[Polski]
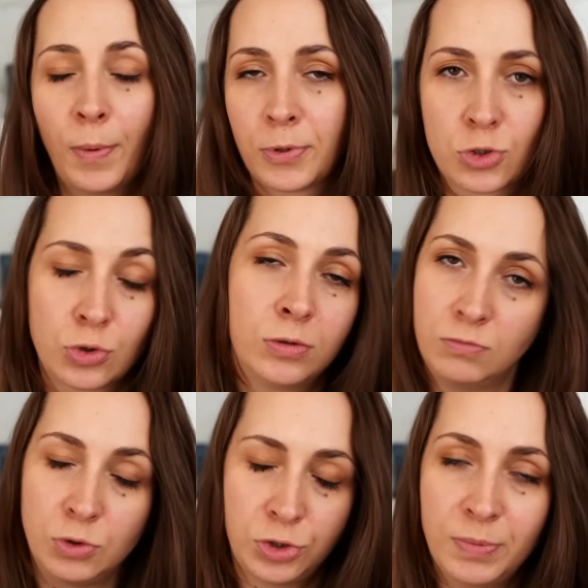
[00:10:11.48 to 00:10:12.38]
po prostu
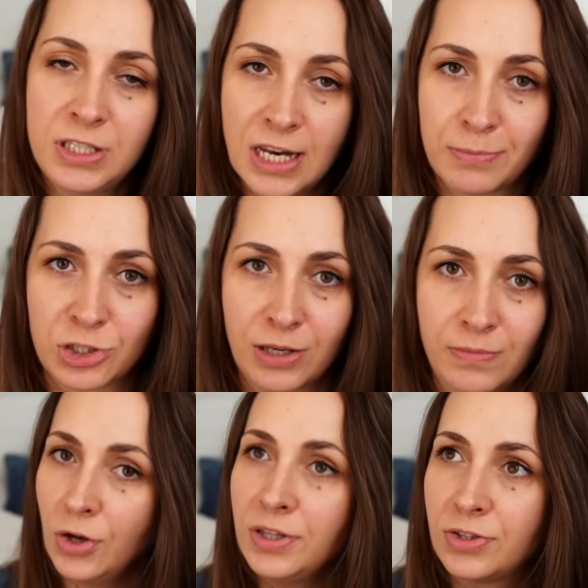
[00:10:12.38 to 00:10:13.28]
musi być lepsze. No
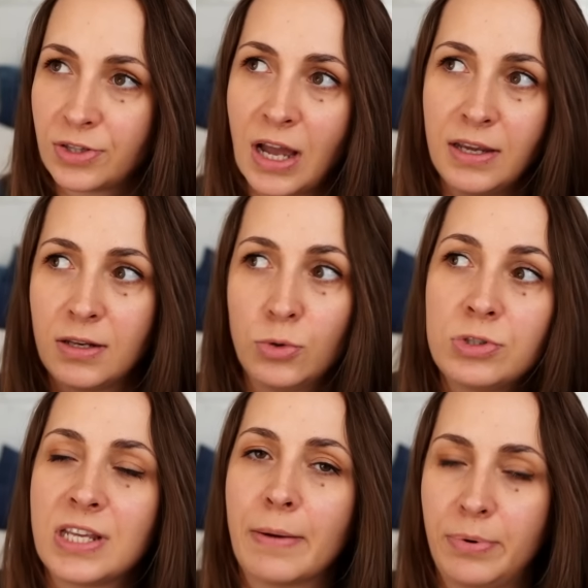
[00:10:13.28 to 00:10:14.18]
i ta
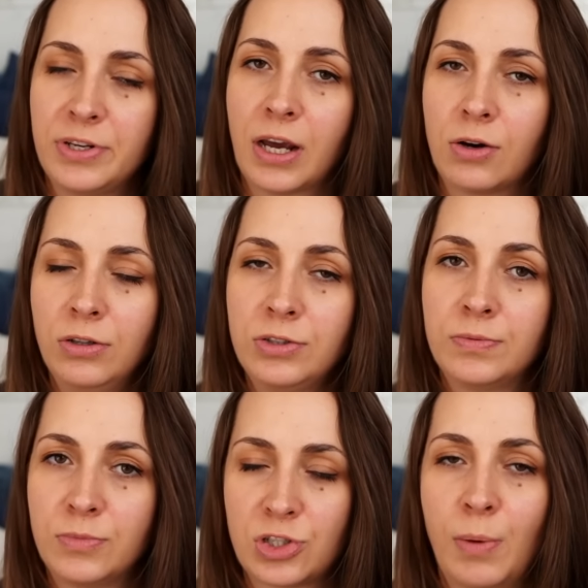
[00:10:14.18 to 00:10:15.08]
iluzja
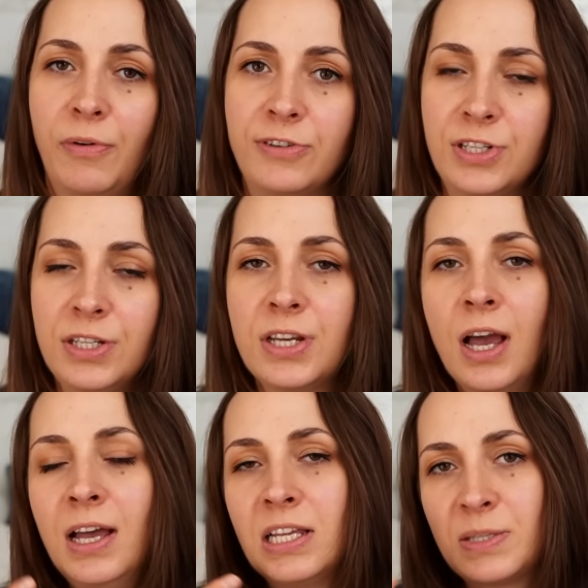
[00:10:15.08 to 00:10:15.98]
poniekąd, można powiedzieć,
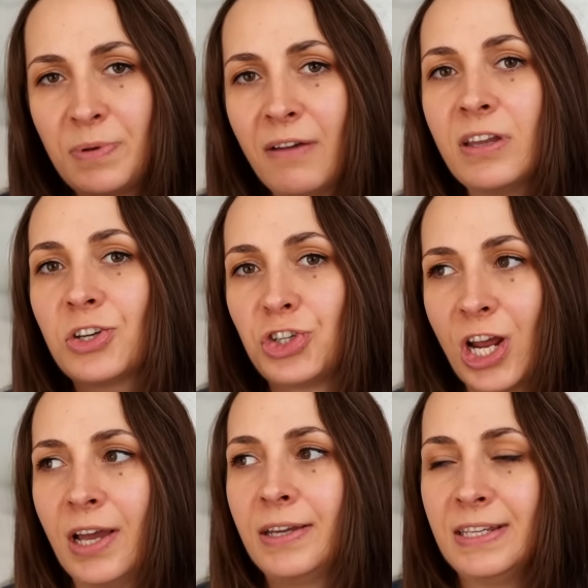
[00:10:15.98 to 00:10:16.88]
sprawia,
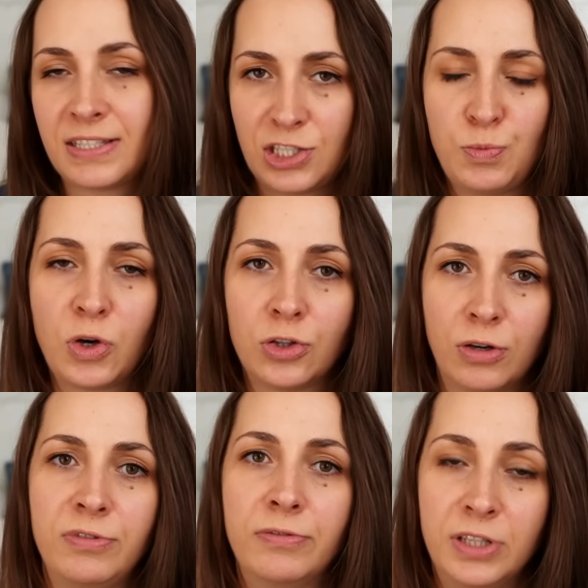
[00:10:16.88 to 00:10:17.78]
że jesteśmy
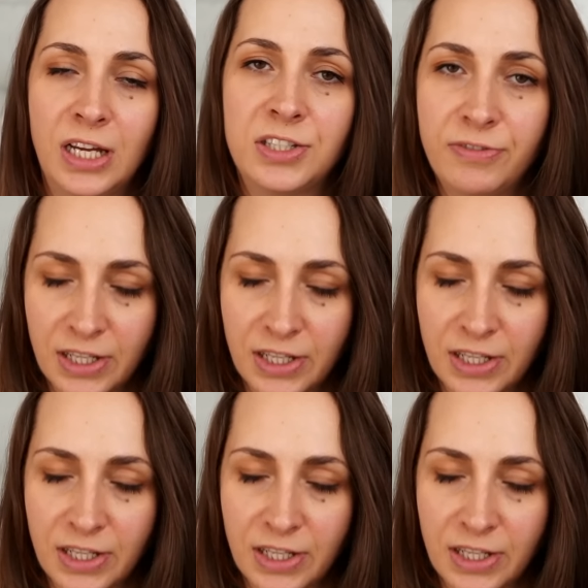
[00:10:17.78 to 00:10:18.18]
gotowi wydać